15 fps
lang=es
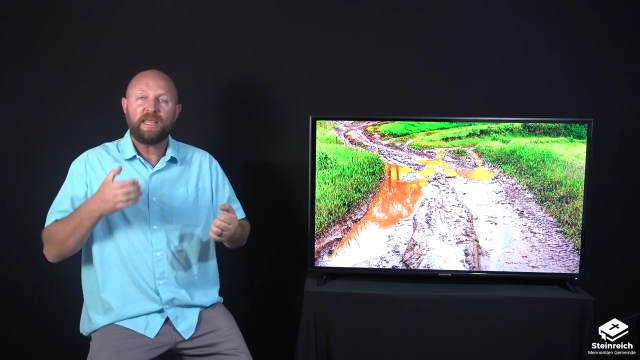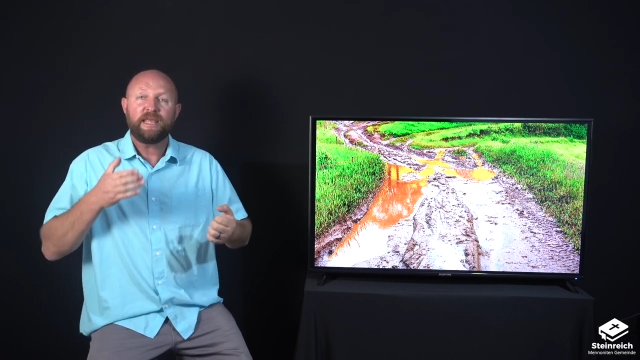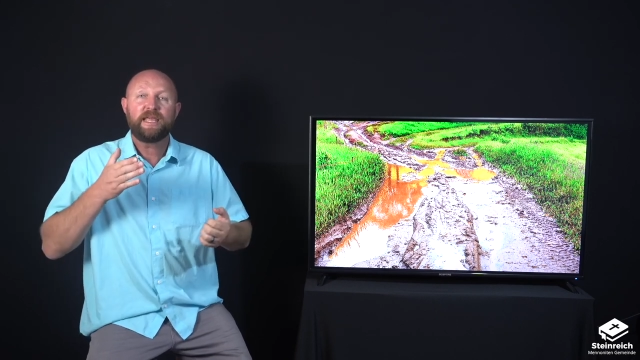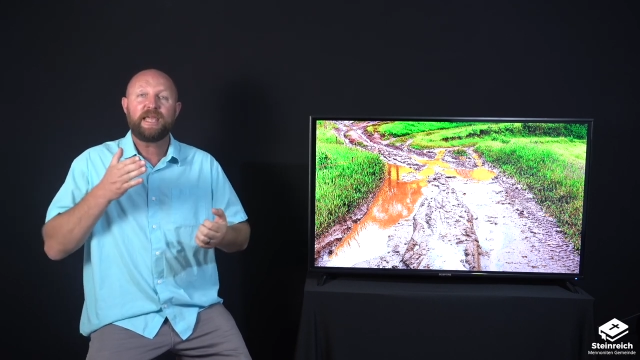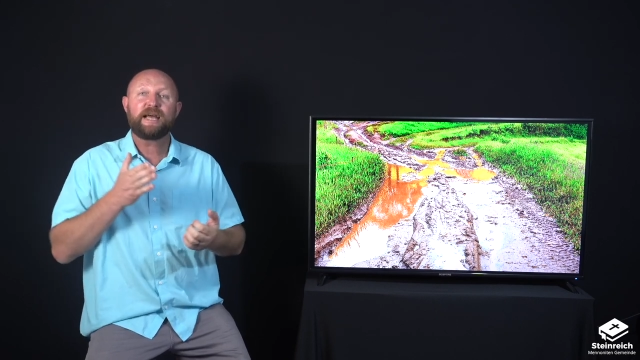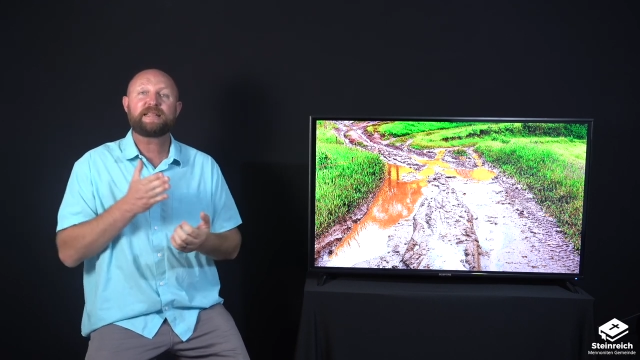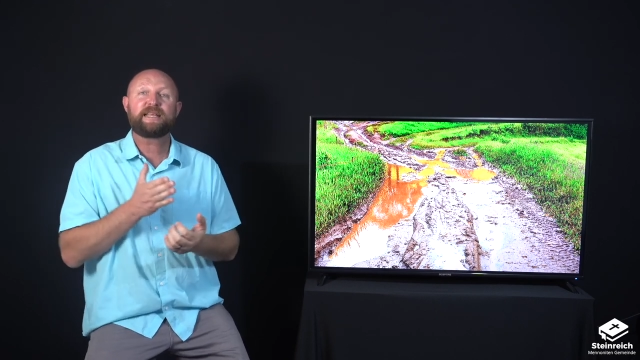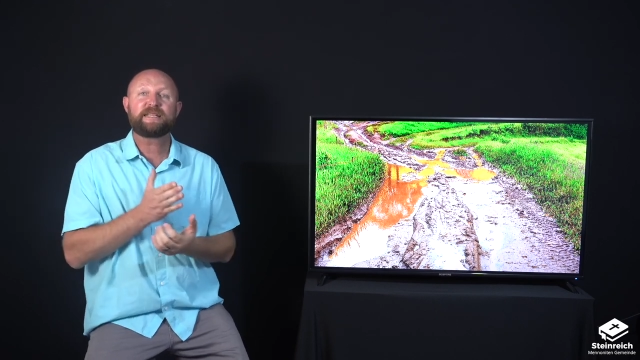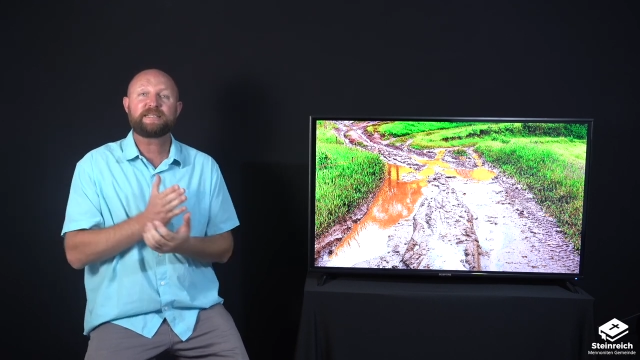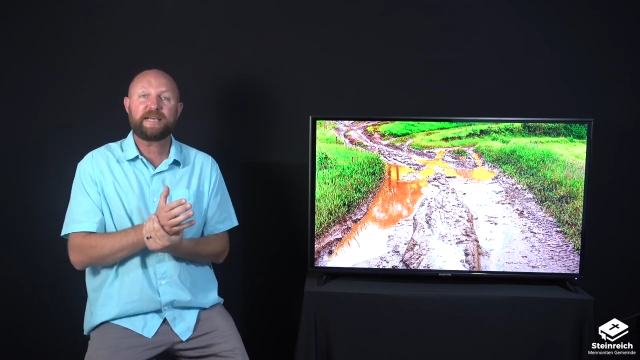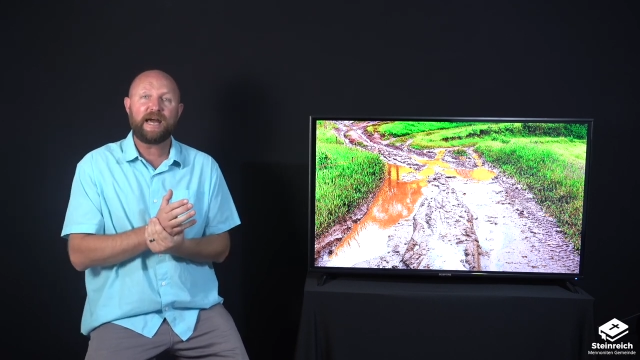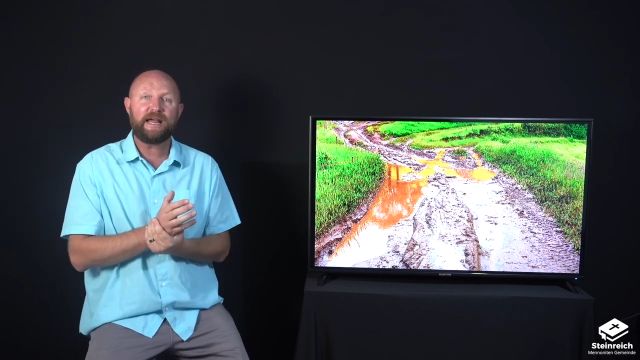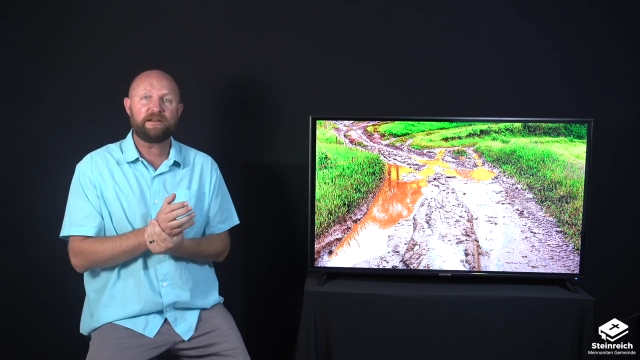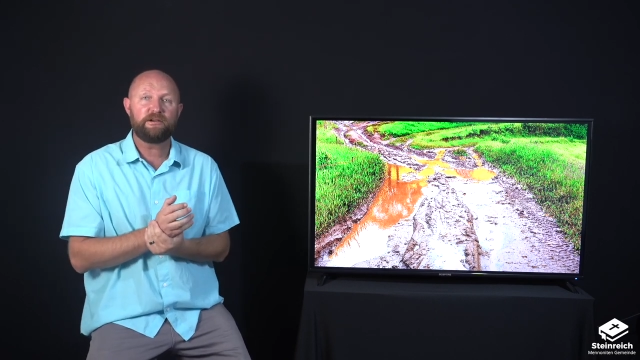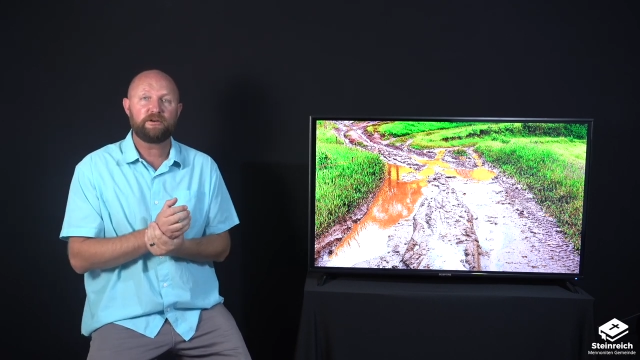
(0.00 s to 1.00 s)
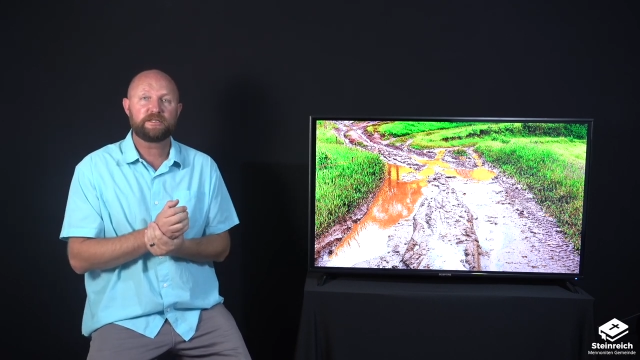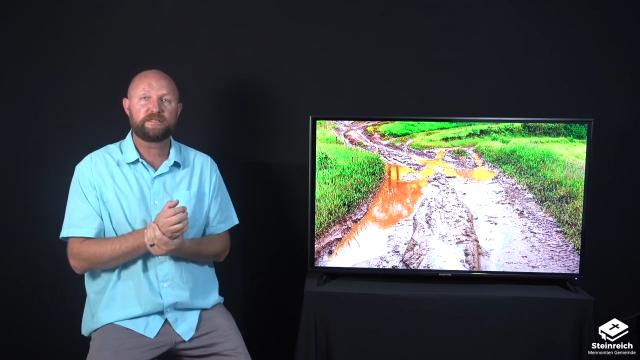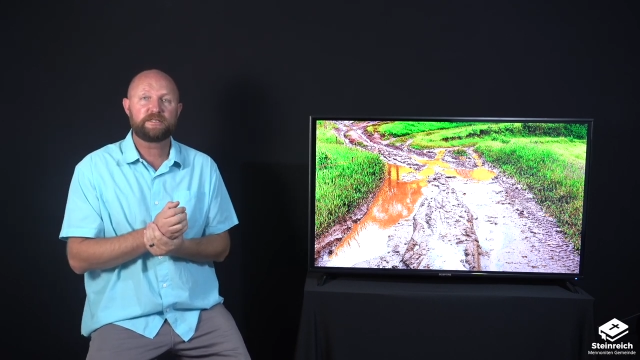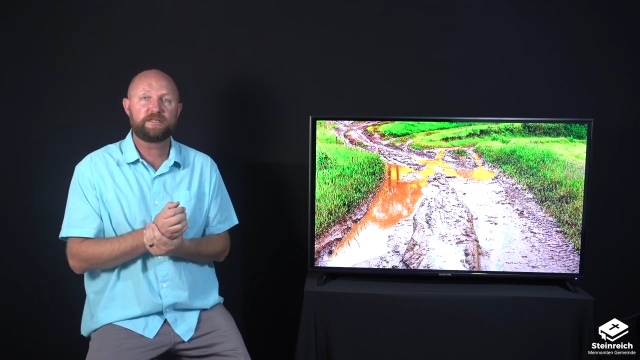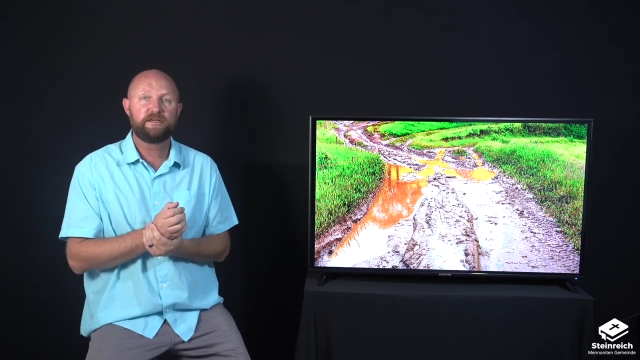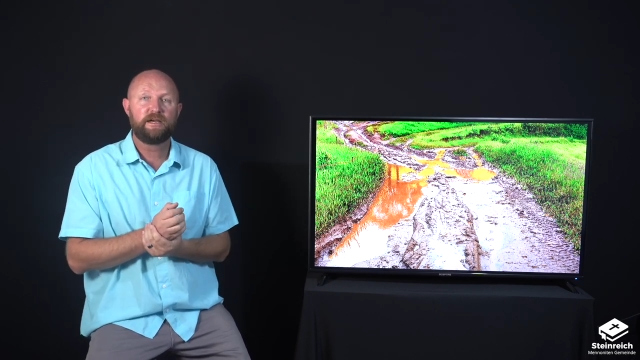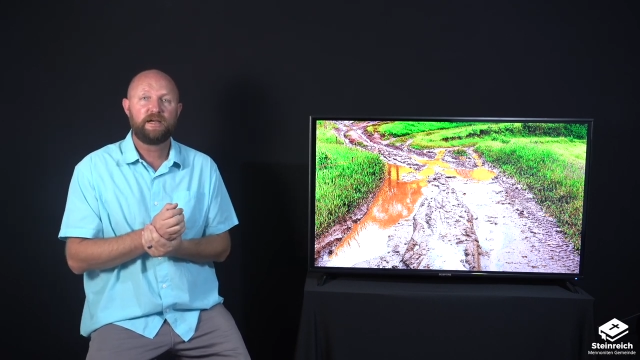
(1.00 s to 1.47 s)
y
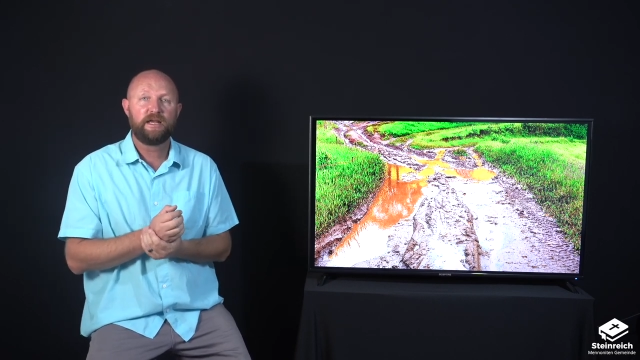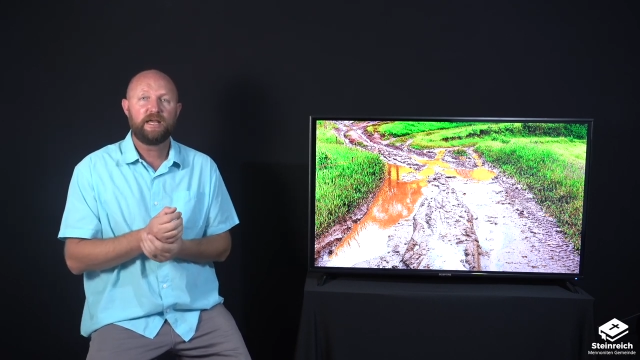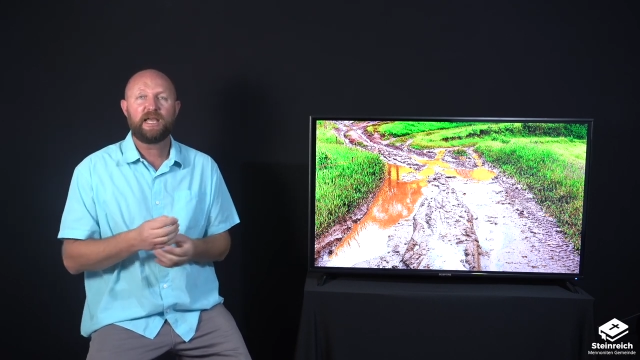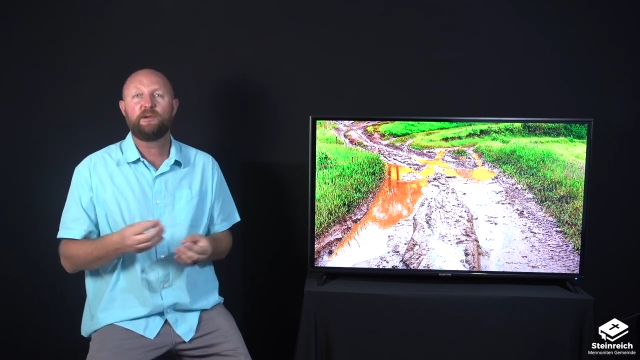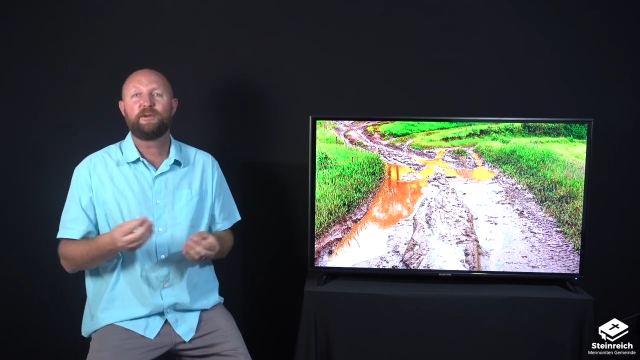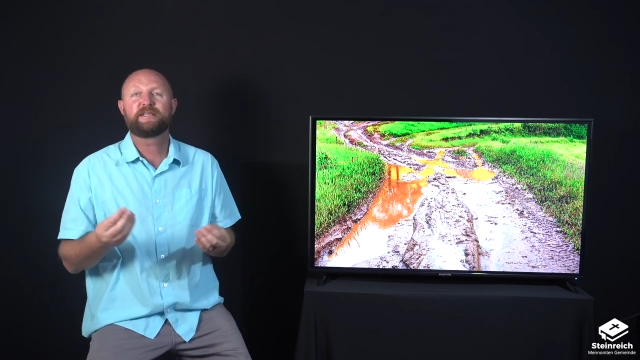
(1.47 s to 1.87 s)
atascarnos en